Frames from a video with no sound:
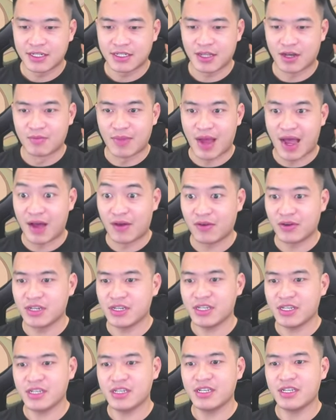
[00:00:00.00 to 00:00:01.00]
Thông báo
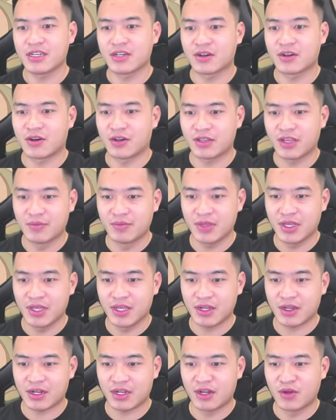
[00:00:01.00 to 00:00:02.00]
ấy, có thêm
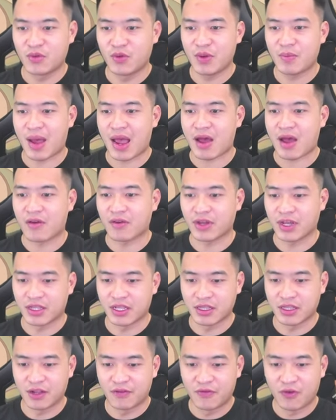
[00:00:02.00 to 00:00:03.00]
tí gọi là nguyên bảo với cả
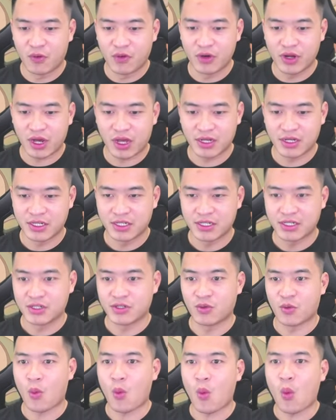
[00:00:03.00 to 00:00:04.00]
thỉnh thần phù nữa.
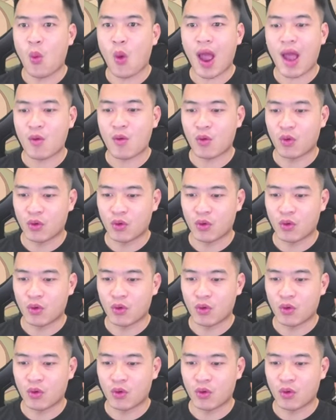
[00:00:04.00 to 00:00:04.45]
Wow.